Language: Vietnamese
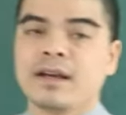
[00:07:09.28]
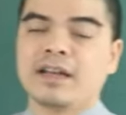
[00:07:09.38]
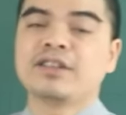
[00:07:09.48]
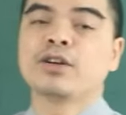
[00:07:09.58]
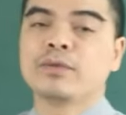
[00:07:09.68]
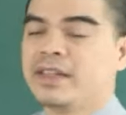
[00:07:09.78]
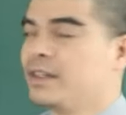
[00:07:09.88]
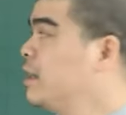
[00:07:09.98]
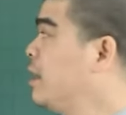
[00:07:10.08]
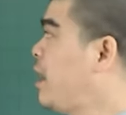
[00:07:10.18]
à, thưa quý
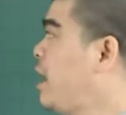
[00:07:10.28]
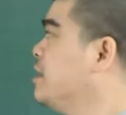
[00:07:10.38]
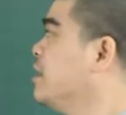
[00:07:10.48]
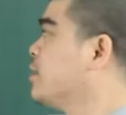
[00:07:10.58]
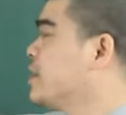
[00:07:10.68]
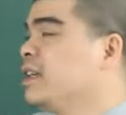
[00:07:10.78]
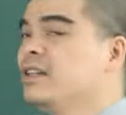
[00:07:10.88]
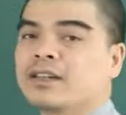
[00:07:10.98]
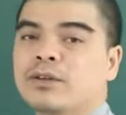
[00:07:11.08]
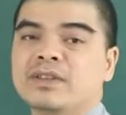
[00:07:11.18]
vị à, những người tuổi tỵ
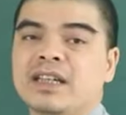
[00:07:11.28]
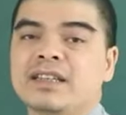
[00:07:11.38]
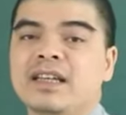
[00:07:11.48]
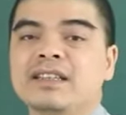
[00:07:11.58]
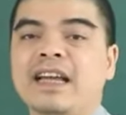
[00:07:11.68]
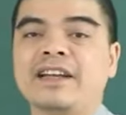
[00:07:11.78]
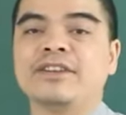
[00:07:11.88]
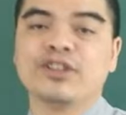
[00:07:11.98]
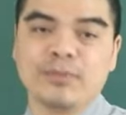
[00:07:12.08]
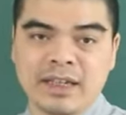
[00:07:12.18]
được cục diện thiên tài
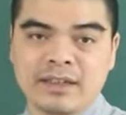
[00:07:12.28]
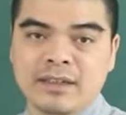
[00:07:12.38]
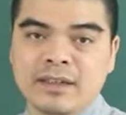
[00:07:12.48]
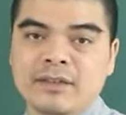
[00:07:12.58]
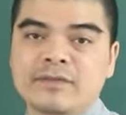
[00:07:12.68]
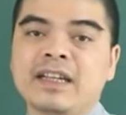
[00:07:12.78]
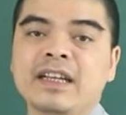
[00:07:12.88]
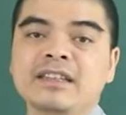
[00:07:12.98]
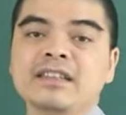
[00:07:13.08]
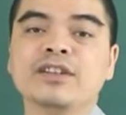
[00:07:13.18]
nó chiếu mệnh vậy
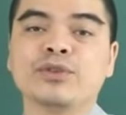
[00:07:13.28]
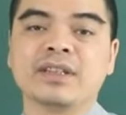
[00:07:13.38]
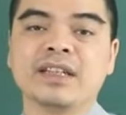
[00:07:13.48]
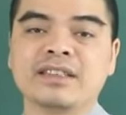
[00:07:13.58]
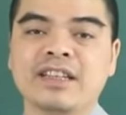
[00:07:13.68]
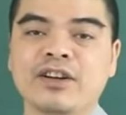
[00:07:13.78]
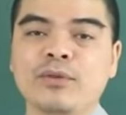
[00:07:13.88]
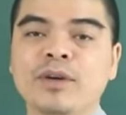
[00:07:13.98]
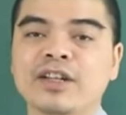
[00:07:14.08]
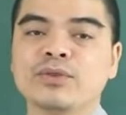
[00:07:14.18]
nên những người tuổi tỵ sẽ
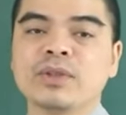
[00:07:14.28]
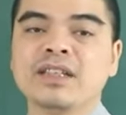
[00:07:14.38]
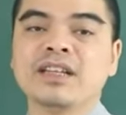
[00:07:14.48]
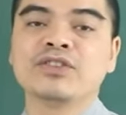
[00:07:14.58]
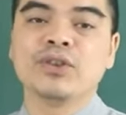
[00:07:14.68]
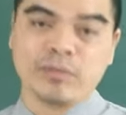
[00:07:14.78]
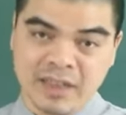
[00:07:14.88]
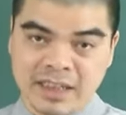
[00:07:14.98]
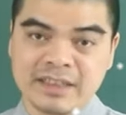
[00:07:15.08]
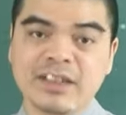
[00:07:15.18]
có một cái túi tiền rủng
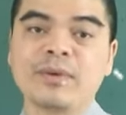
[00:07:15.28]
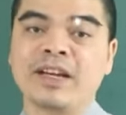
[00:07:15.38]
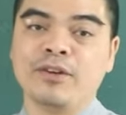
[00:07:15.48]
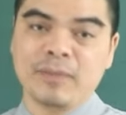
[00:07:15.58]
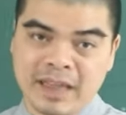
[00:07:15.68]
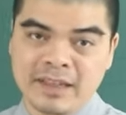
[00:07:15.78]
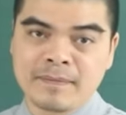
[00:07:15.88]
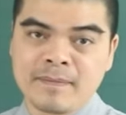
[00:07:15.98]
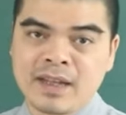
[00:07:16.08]
rỉnh trong ngày hôm nay